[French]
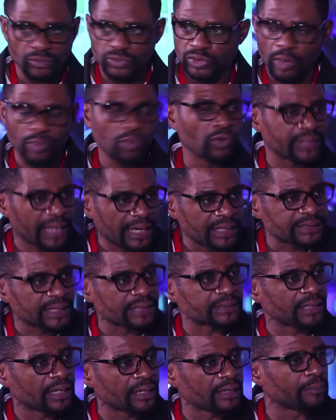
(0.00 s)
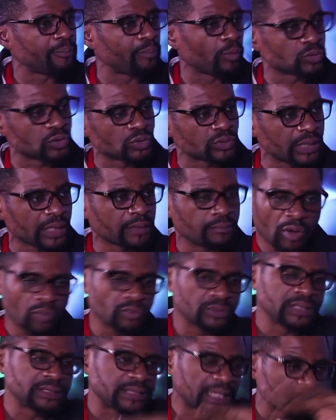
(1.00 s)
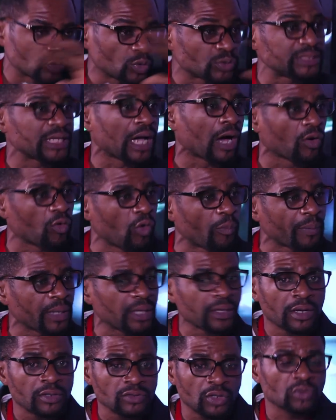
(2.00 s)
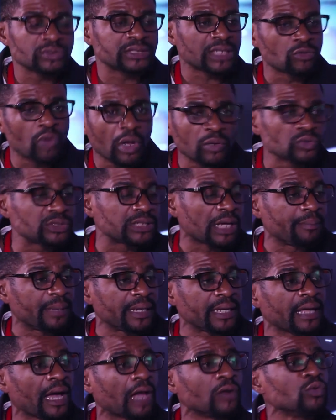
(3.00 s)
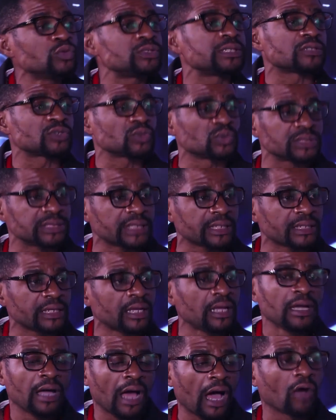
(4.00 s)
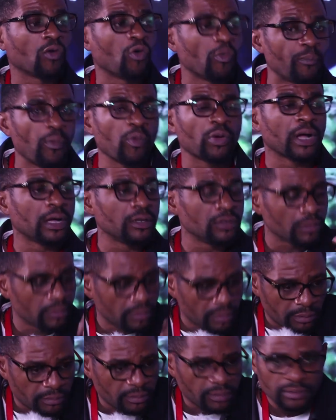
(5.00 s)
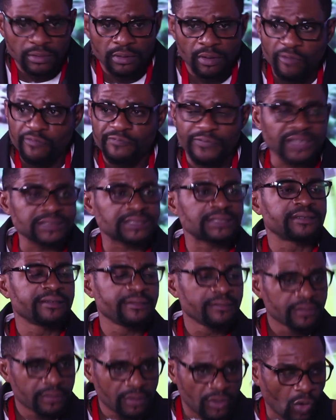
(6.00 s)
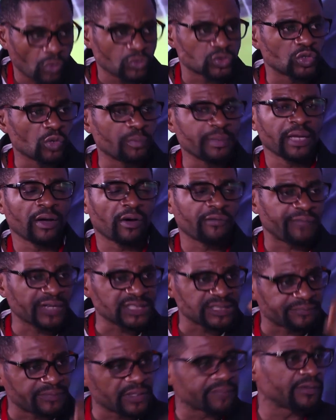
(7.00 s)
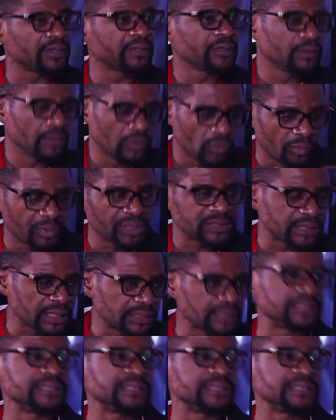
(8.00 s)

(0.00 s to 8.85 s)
aux, réalisateurs, producteurs, qui s'associent en groupe. Donc ça doit nous amener à nous associer en groupe pour que on fasse consommer, on fasse vivre le métier du